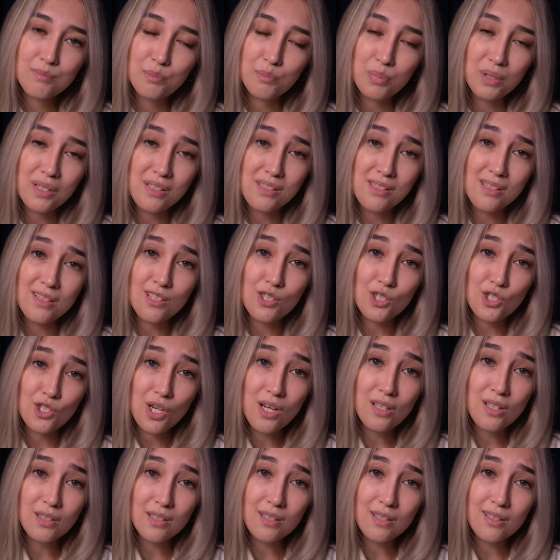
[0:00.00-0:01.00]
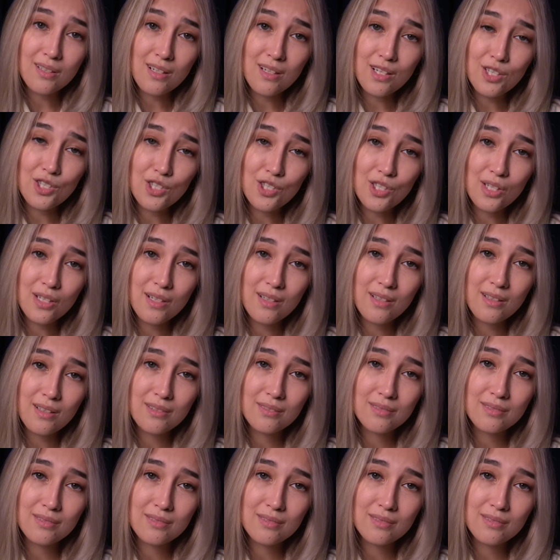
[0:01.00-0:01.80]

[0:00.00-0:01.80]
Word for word: Платили жалкие гроши.